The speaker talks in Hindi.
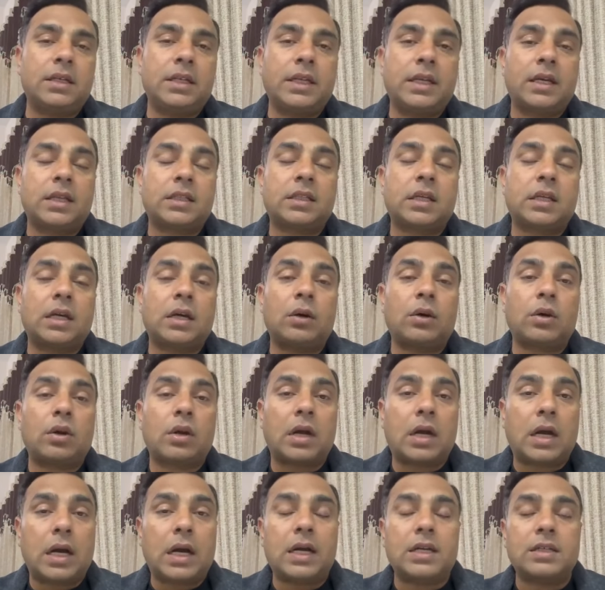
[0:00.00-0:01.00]
लिया था और
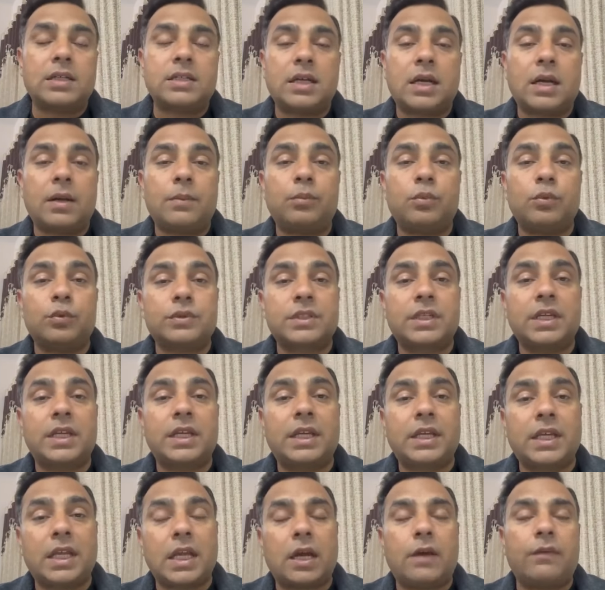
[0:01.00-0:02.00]
आज आप उसकी
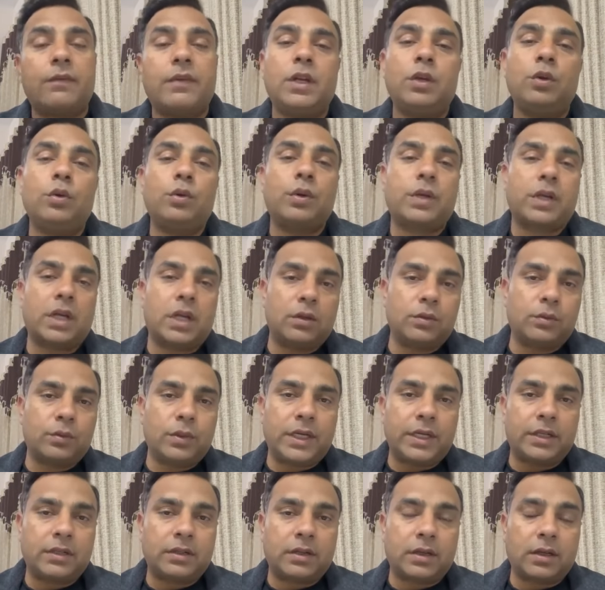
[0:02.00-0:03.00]
क्या वैल्यू
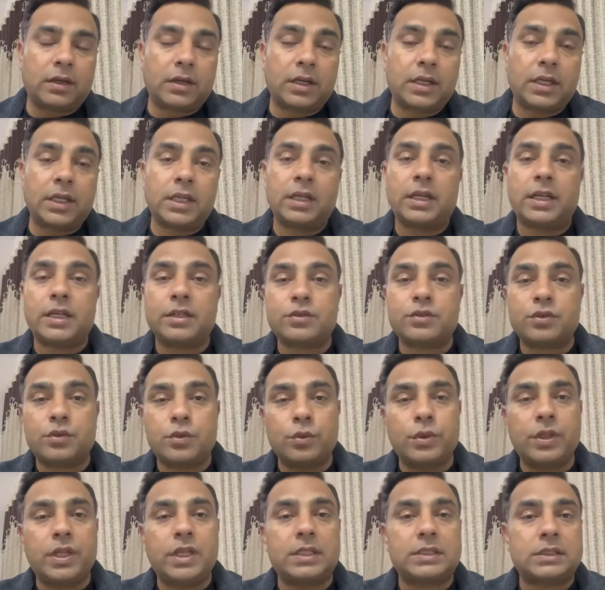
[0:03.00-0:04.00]
कैलकुलेट कर रहे हैं नेक्स्ट
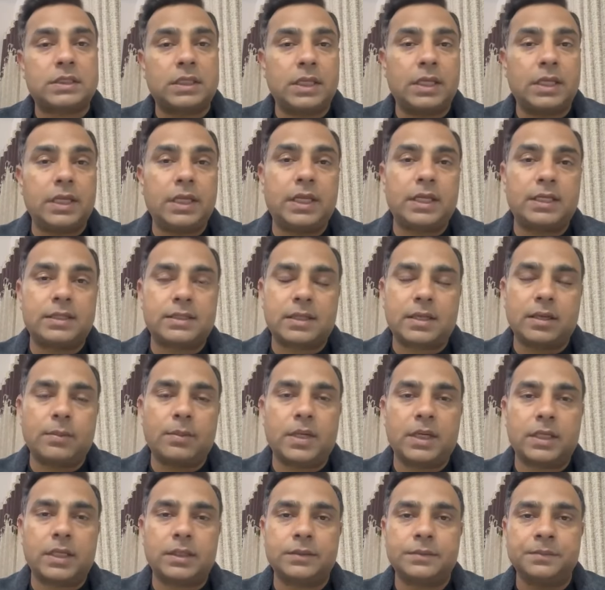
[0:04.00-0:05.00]
टू इयर्स थ्री इयर्स के
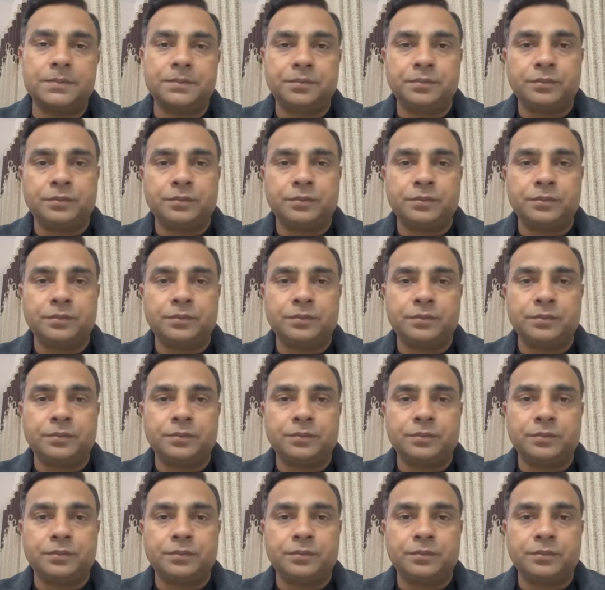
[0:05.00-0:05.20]
बाद